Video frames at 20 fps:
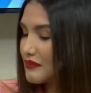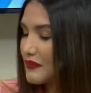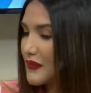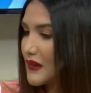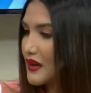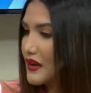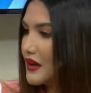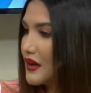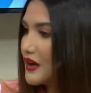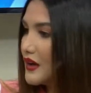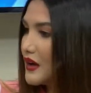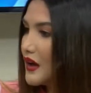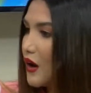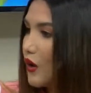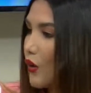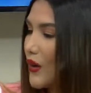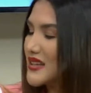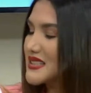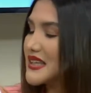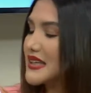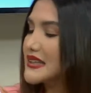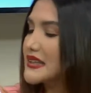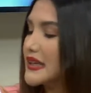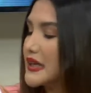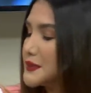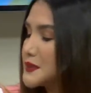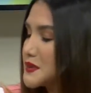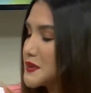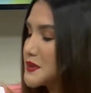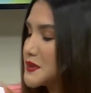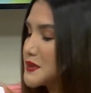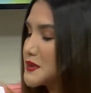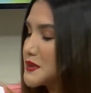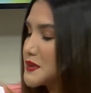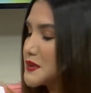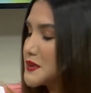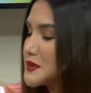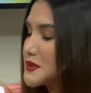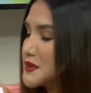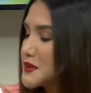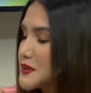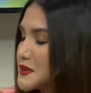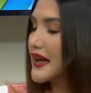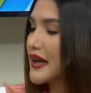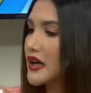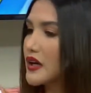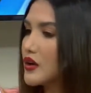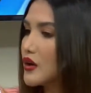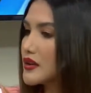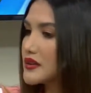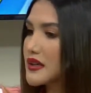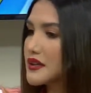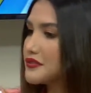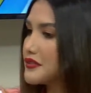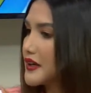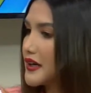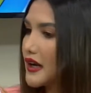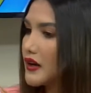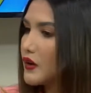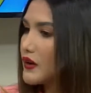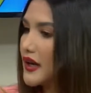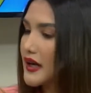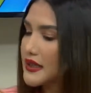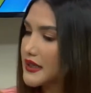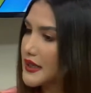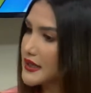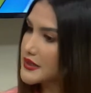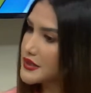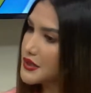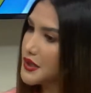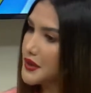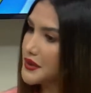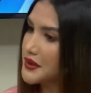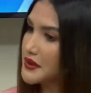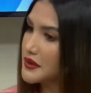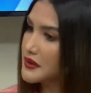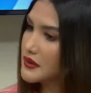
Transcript: tú te manejas? O ese tips que le ha ayudado para que no interfiera con la relación.